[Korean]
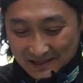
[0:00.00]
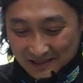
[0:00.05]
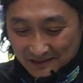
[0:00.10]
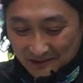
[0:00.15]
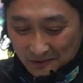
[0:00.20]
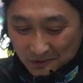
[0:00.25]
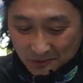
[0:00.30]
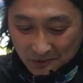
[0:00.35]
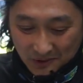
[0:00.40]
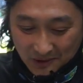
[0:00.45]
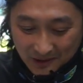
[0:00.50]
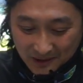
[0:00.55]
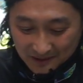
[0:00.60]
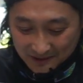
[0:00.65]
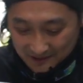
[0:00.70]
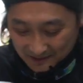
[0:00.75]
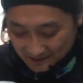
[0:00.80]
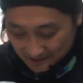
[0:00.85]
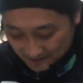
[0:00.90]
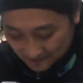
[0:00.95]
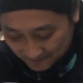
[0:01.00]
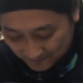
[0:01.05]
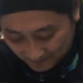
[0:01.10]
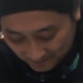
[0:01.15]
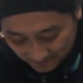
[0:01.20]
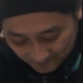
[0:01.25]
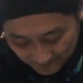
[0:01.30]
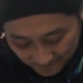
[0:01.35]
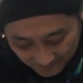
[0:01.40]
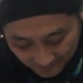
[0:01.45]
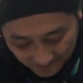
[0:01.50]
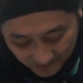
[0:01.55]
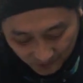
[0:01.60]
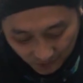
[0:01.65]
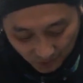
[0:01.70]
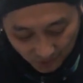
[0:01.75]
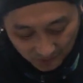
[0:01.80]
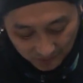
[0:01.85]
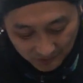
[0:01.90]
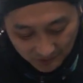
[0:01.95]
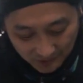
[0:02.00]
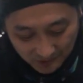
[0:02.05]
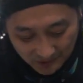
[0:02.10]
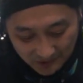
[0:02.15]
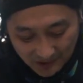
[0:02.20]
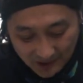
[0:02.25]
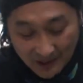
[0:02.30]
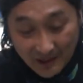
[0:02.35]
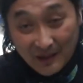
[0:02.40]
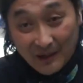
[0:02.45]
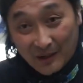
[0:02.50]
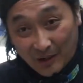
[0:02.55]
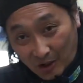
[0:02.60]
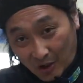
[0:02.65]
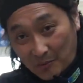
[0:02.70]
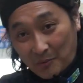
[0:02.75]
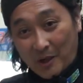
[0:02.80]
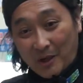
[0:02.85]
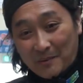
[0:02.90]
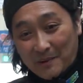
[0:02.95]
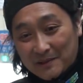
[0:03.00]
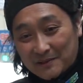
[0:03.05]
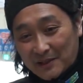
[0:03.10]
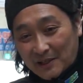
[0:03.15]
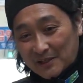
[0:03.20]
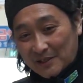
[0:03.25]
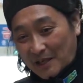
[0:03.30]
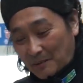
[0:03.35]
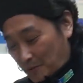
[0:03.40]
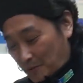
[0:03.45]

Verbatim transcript: 그래서 오늘 돔도 어마어마한 사이즈로